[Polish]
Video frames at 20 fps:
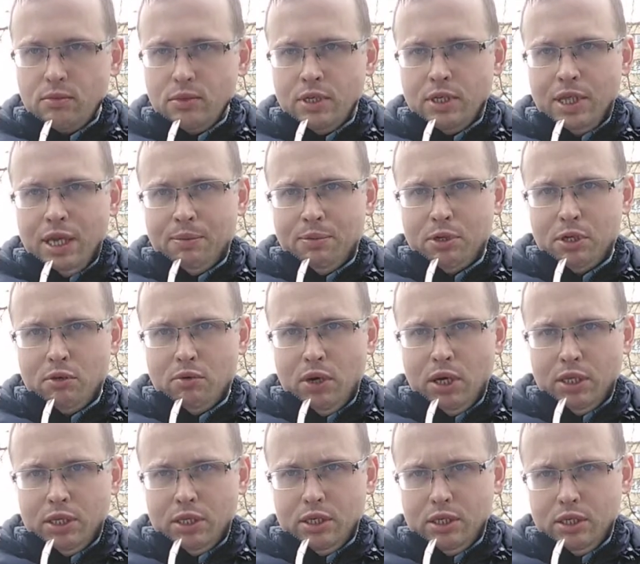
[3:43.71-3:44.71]
Na
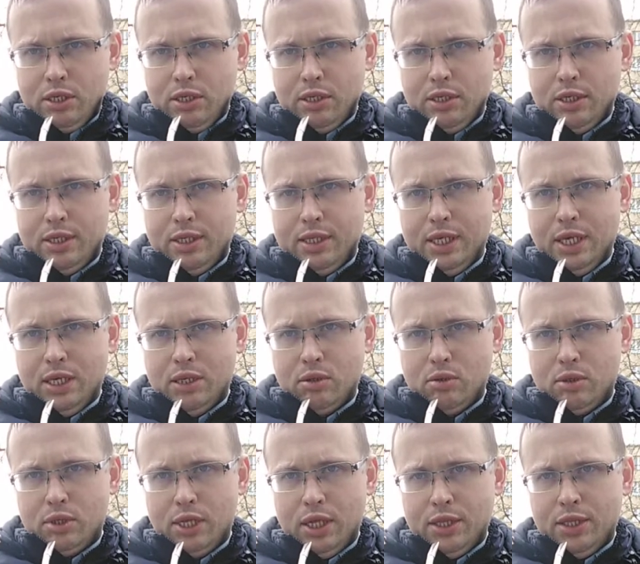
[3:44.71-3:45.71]
przykład teraz
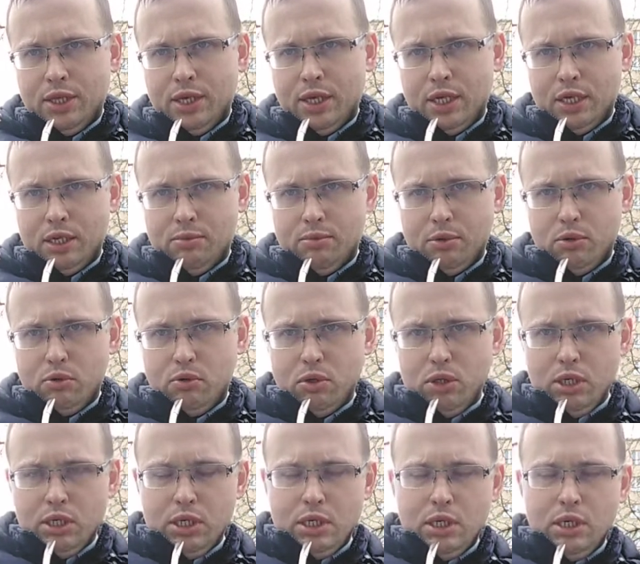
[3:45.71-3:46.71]
ostatnio, jak był
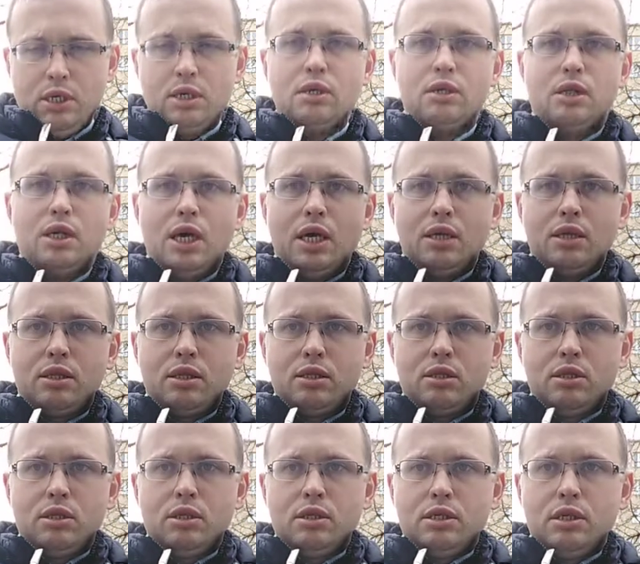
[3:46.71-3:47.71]
zjazd
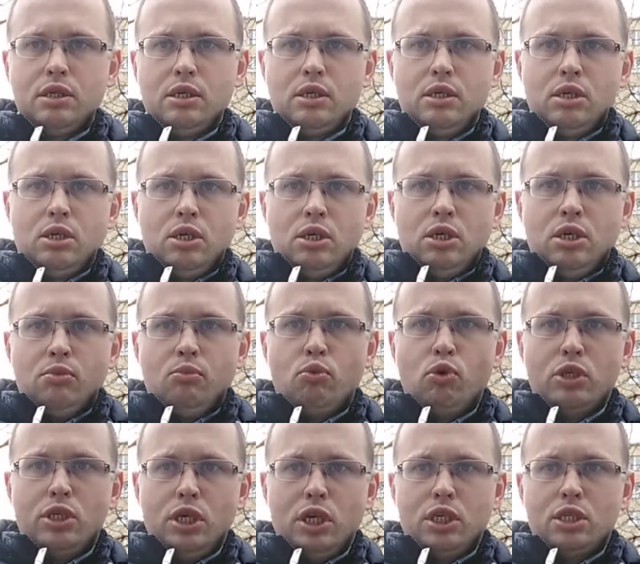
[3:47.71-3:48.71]

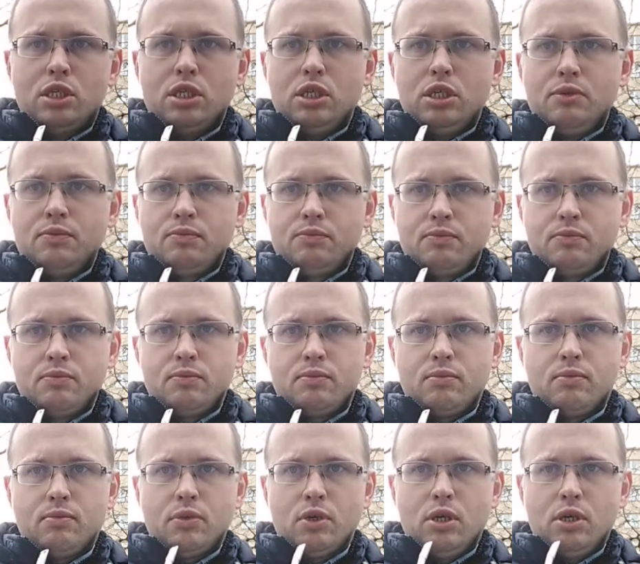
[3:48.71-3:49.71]
młodzieży
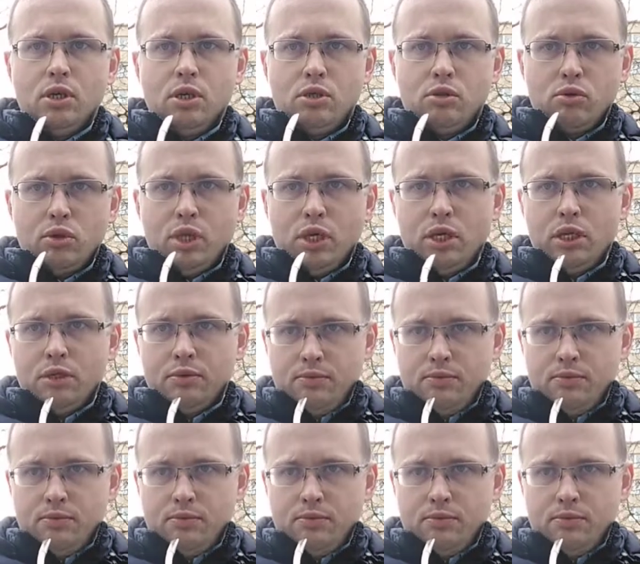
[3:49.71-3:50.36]
tutaj